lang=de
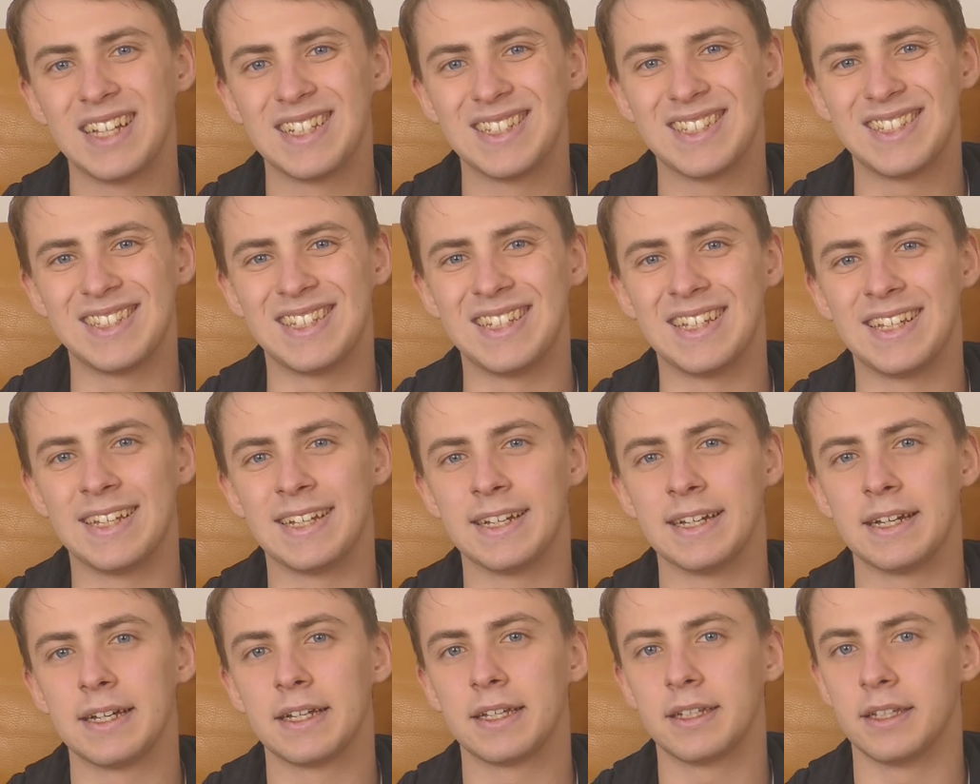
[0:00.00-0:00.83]

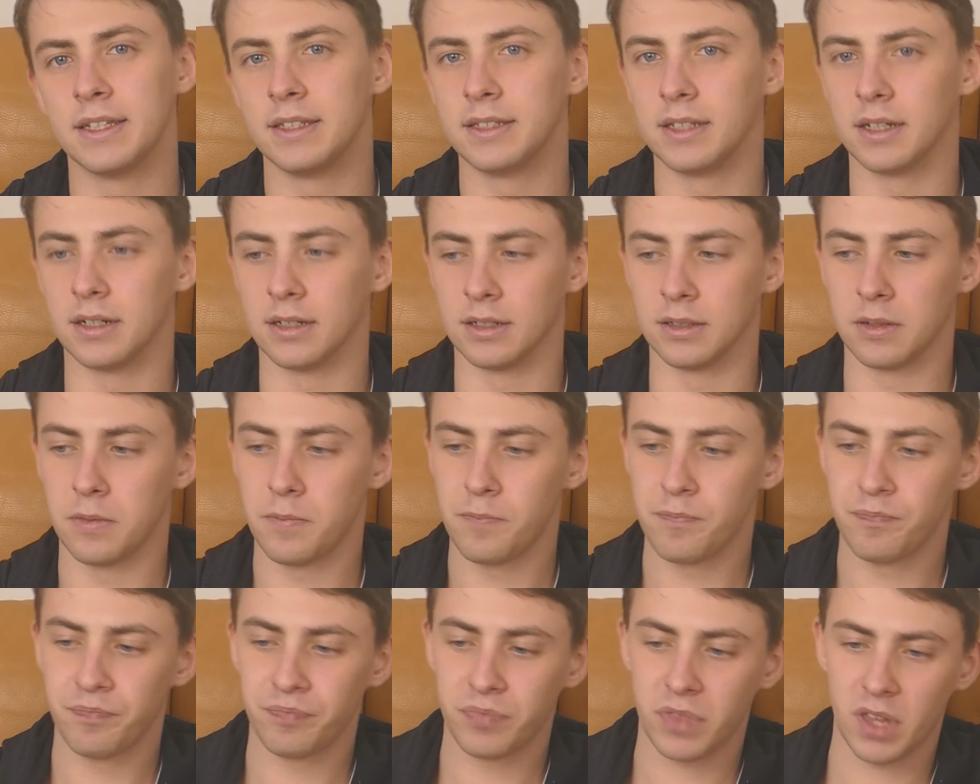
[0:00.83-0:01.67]
sehr genial.
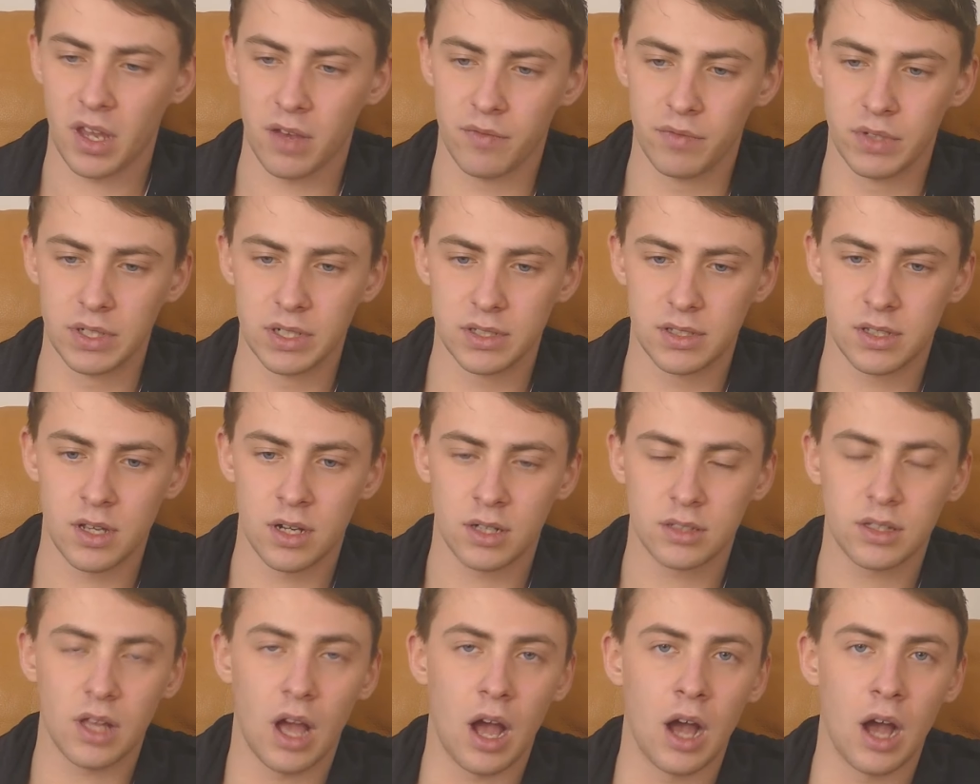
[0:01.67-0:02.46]
Wie gesagt,